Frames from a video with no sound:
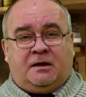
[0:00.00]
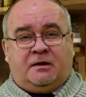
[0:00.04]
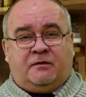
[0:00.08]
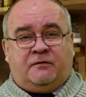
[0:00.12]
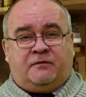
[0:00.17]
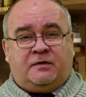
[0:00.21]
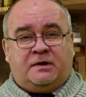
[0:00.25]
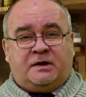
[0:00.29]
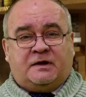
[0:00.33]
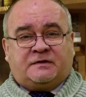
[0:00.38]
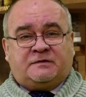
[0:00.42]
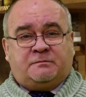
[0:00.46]

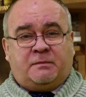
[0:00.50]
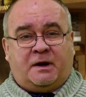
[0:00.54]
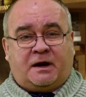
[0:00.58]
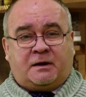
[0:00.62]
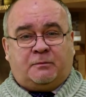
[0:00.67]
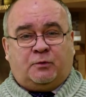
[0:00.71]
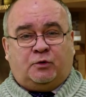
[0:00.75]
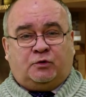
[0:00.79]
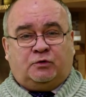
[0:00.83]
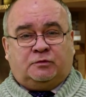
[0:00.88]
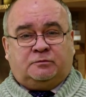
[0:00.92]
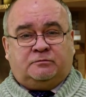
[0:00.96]
Финиас
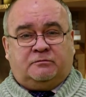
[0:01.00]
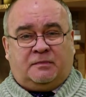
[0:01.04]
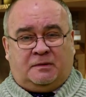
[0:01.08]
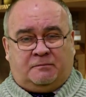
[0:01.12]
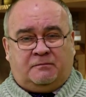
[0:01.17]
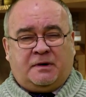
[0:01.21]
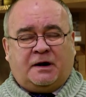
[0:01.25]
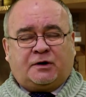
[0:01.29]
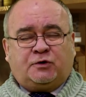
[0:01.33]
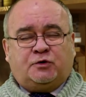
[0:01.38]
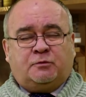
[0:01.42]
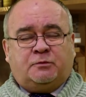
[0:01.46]
Барнум,
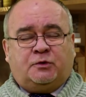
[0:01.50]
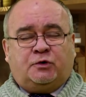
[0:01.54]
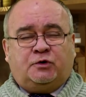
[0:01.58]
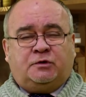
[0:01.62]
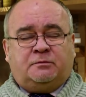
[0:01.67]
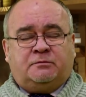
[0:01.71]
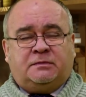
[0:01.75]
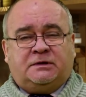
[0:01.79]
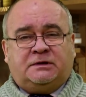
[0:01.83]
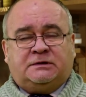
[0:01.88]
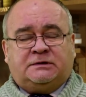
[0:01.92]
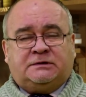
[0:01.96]
Барнум,
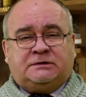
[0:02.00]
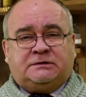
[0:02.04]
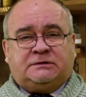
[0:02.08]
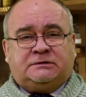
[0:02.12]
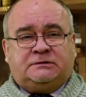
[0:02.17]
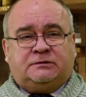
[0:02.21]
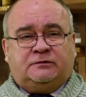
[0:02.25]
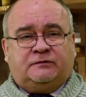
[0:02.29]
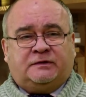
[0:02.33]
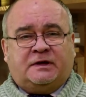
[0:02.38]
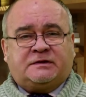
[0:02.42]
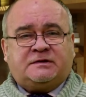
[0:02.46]
он был э,
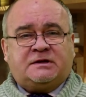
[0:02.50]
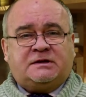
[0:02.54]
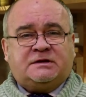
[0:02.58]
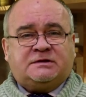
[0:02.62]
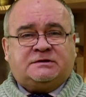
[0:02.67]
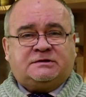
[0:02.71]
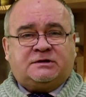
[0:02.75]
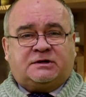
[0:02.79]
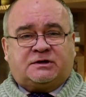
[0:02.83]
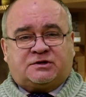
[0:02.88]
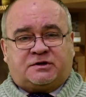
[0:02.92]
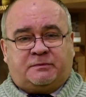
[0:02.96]
ну, владелец
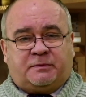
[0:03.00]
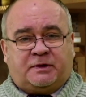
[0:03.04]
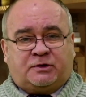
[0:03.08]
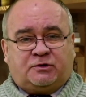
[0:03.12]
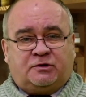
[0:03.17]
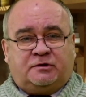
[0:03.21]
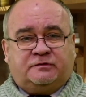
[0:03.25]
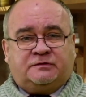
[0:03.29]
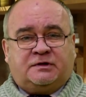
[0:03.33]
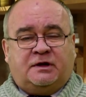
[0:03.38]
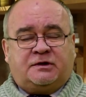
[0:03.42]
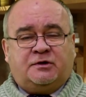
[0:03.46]
цирка
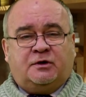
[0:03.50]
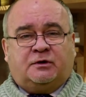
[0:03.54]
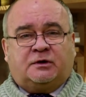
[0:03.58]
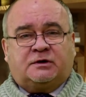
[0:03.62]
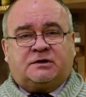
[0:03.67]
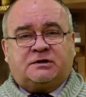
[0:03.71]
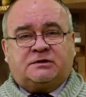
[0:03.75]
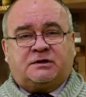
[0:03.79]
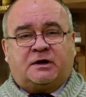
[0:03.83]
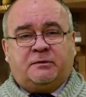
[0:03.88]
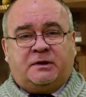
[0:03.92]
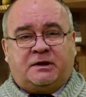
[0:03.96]
Шапито в Соединенных
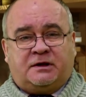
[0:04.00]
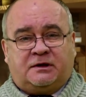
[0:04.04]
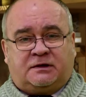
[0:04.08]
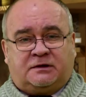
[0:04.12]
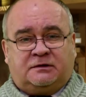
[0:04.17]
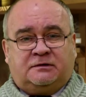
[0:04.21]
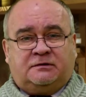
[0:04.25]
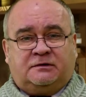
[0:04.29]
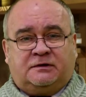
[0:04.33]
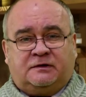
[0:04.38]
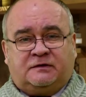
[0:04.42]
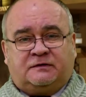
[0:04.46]
Штатах
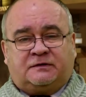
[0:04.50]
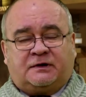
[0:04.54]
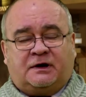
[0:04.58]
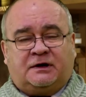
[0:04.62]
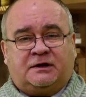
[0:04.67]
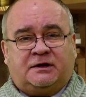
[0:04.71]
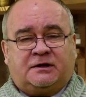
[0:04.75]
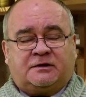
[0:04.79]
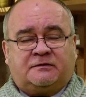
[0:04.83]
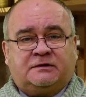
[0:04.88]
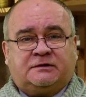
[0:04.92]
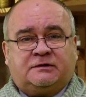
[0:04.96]
Америки,
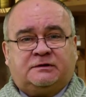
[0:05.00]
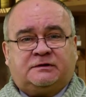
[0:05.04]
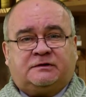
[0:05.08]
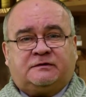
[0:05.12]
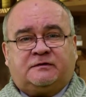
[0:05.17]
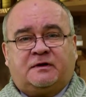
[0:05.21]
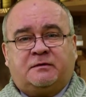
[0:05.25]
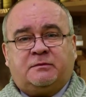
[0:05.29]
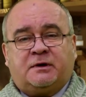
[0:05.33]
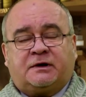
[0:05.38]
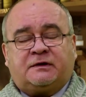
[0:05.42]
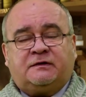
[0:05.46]
гастролировал то есть,
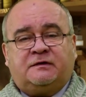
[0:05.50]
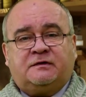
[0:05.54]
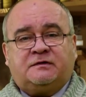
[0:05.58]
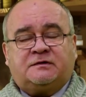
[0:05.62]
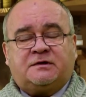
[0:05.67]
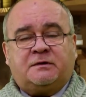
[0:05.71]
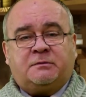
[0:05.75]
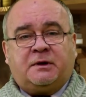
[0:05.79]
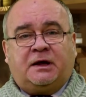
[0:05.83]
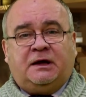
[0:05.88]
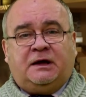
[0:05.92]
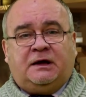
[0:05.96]
своими
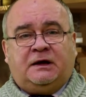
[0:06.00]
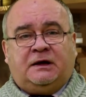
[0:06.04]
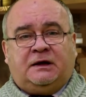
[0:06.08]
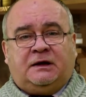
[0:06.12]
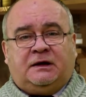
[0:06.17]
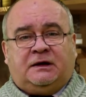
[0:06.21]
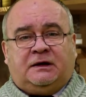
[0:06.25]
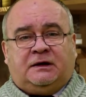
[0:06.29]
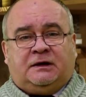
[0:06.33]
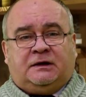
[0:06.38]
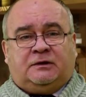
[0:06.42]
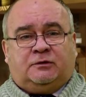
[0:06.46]
артистами.
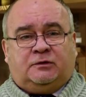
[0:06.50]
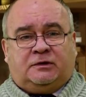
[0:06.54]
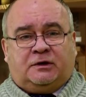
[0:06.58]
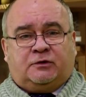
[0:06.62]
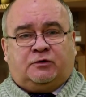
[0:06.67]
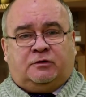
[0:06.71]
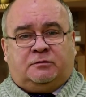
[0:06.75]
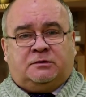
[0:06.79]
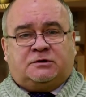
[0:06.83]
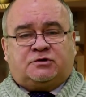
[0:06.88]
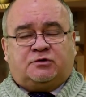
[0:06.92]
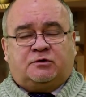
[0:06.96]
Ну,
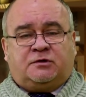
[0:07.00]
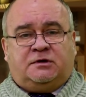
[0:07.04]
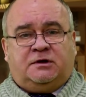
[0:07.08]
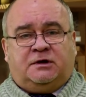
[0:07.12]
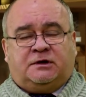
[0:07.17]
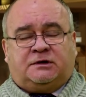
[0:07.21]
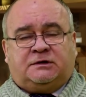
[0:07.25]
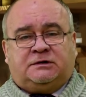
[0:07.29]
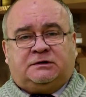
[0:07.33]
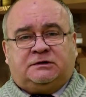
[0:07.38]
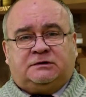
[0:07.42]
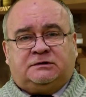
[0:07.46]
такой был
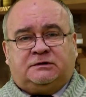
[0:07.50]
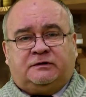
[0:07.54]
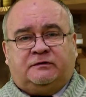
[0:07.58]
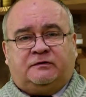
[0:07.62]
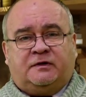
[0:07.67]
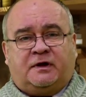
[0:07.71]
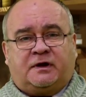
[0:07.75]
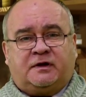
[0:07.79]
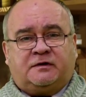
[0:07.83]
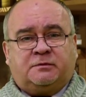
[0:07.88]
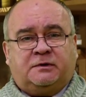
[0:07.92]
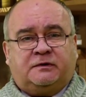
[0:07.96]
шутник,
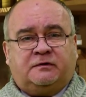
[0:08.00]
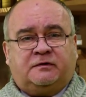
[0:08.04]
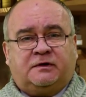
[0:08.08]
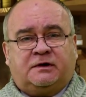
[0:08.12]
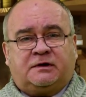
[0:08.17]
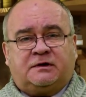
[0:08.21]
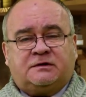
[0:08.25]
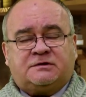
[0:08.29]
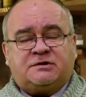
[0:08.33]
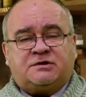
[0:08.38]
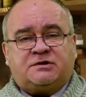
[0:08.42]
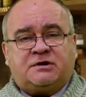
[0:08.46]
афоризмы
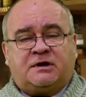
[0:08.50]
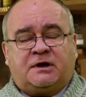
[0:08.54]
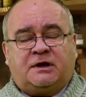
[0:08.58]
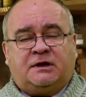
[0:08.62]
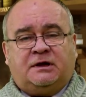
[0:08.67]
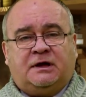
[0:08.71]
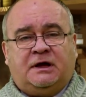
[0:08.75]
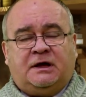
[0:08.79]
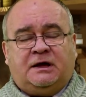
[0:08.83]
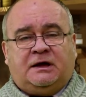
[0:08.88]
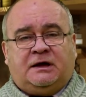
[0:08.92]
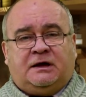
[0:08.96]
всякие
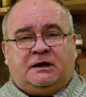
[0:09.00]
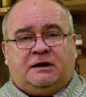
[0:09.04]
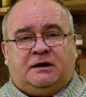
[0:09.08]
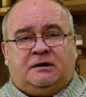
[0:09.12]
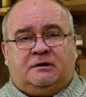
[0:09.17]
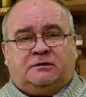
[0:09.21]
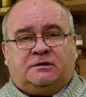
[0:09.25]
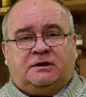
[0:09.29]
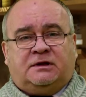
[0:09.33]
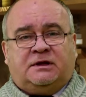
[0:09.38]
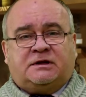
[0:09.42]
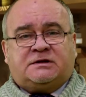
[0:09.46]
сочинял.
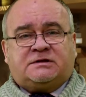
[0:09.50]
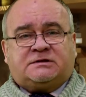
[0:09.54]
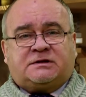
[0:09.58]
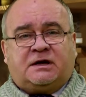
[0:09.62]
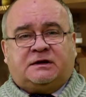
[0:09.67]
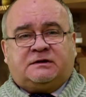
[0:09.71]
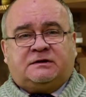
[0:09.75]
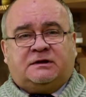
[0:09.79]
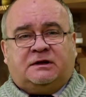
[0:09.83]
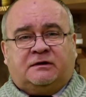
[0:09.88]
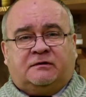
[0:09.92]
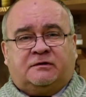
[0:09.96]
Вот он
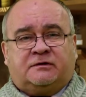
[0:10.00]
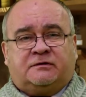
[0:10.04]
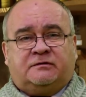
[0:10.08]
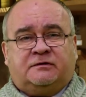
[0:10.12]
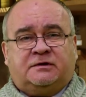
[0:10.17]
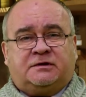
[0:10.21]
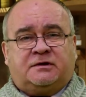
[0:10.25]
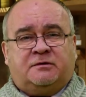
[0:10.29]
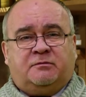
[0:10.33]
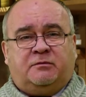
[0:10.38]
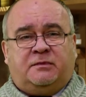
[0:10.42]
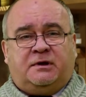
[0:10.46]
рассказал, говорит, в
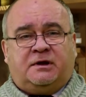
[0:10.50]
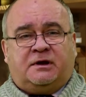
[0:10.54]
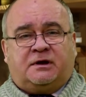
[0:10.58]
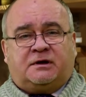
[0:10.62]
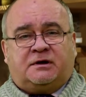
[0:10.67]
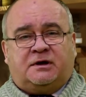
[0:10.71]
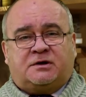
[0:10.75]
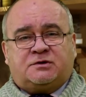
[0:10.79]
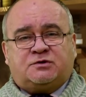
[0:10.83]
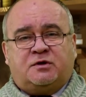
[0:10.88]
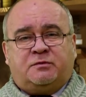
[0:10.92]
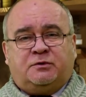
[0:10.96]
этом мире
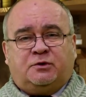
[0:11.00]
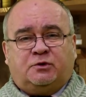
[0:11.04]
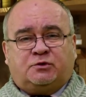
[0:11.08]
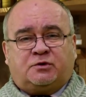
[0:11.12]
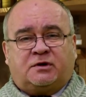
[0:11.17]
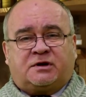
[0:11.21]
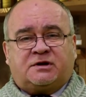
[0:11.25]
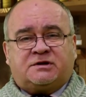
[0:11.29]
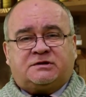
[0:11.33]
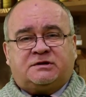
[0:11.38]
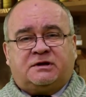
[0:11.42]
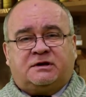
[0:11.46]
каждую
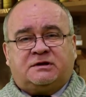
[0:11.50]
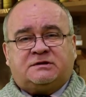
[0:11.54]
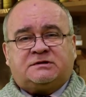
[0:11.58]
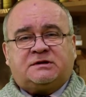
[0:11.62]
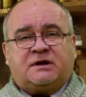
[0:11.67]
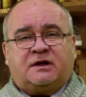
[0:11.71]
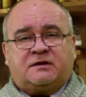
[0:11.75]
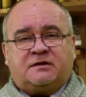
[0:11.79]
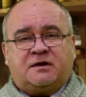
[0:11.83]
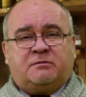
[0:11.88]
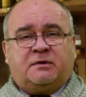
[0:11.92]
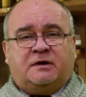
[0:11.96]
минуту рождается
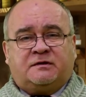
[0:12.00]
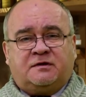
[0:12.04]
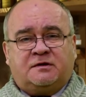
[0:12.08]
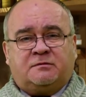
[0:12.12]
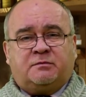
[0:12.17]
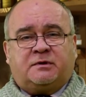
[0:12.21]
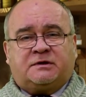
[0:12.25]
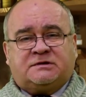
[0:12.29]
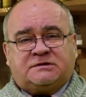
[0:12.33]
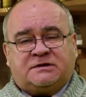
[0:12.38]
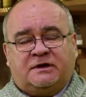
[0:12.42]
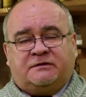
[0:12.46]
хотя бы один
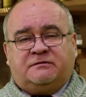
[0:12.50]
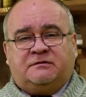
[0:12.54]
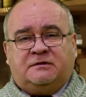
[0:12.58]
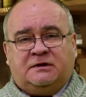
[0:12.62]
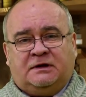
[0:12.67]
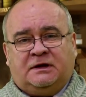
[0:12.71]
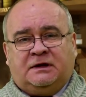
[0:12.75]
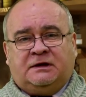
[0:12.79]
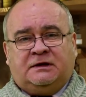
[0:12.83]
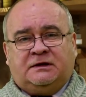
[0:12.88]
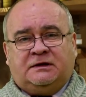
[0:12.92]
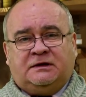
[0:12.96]

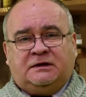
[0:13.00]
простофиля.